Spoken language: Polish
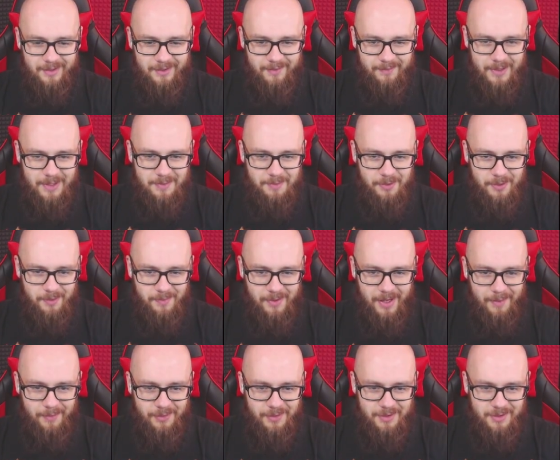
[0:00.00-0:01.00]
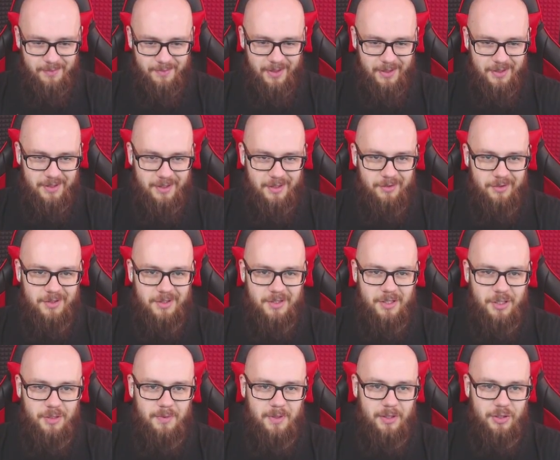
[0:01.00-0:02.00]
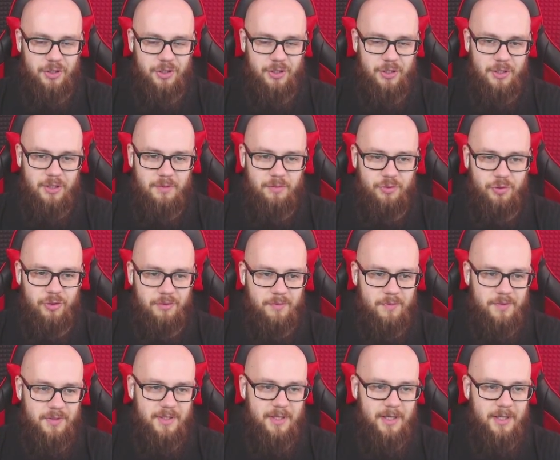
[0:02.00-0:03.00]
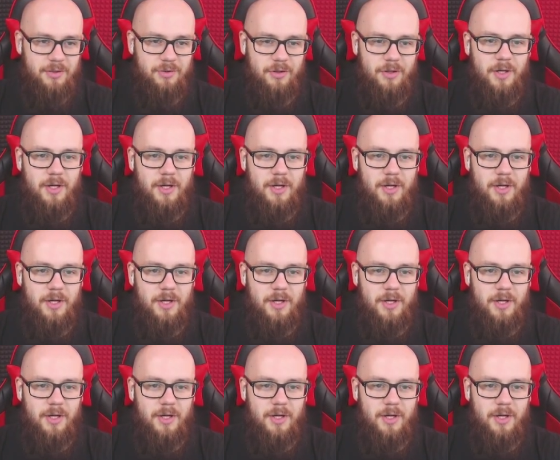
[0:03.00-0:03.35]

Bez problemu, no zobaczcie, no jesteśmy na 37 stage'u,